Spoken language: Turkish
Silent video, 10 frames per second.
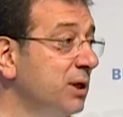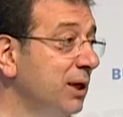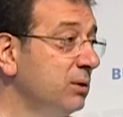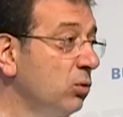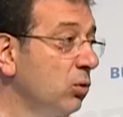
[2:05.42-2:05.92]

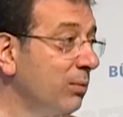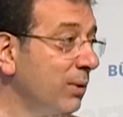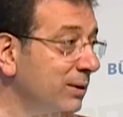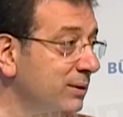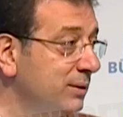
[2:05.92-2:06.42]
kent
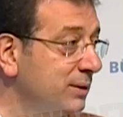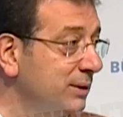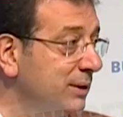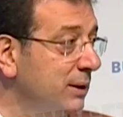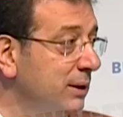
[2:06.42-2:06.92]

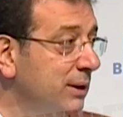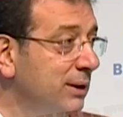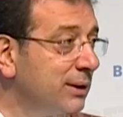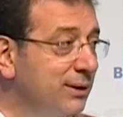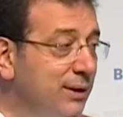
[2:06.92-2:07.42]
olmalıdır
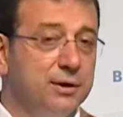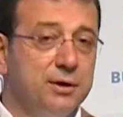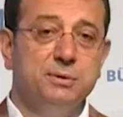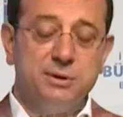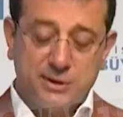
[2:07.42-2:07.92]
e,
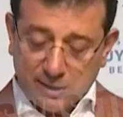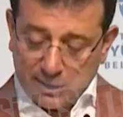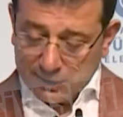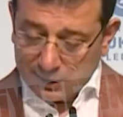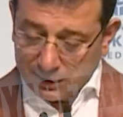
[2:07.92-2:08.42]

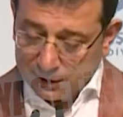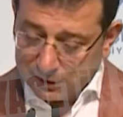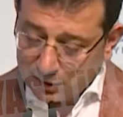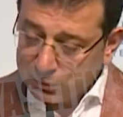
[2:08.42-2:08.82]
dediğimizde e,